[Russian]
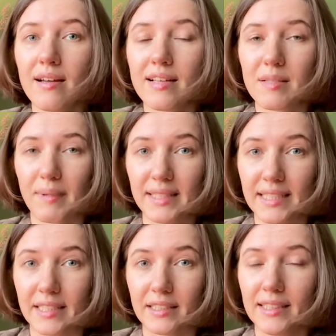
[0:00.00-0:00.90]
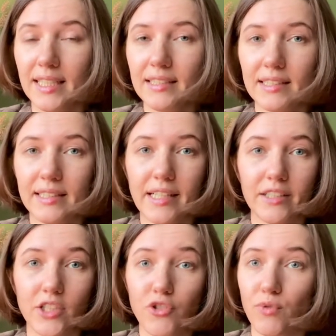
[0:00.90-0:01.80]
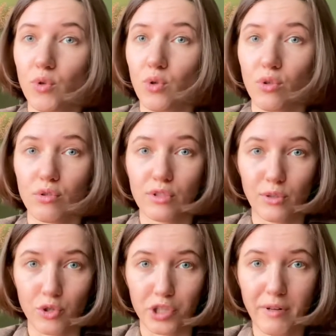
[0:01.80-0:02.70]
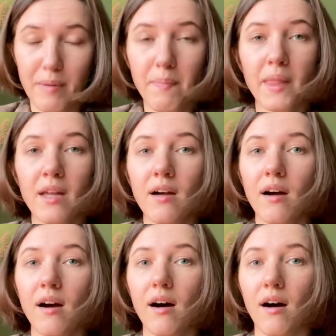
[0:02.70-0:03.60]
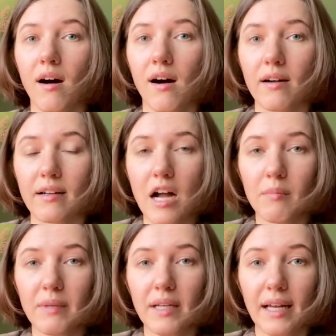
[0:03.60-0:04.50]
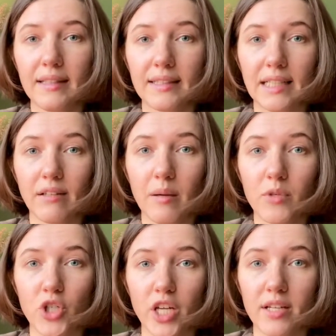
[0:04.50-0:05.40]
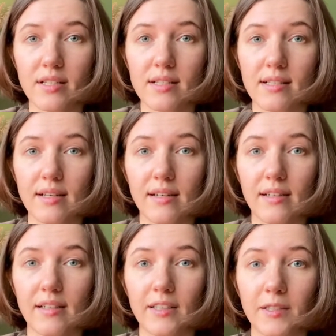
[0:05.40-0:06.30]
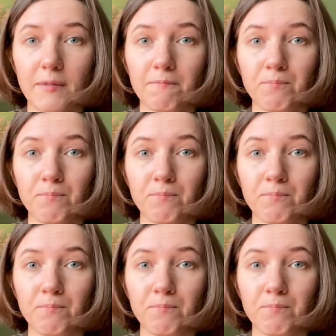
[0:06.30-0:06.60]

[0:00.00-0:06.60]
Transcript: Смотрите, здесь нет ничего сложного. А, как мы это делаем через э,